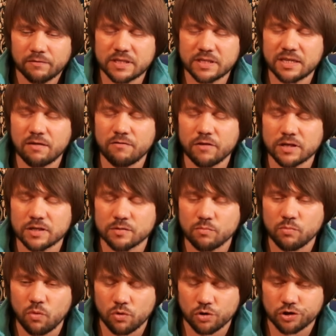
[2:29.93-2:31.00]

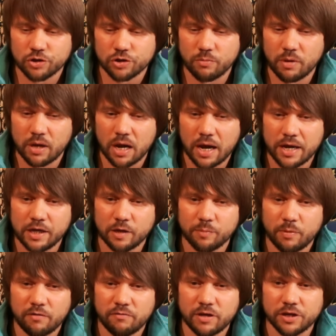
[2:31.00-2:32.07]
всевозможными, а их,
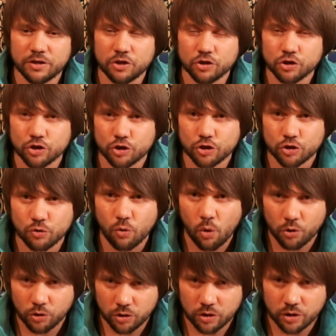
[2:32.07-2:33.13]
поверьте,
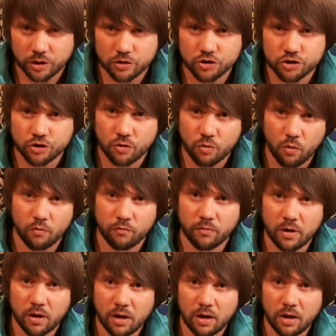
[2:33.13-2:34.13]
сотни рычагов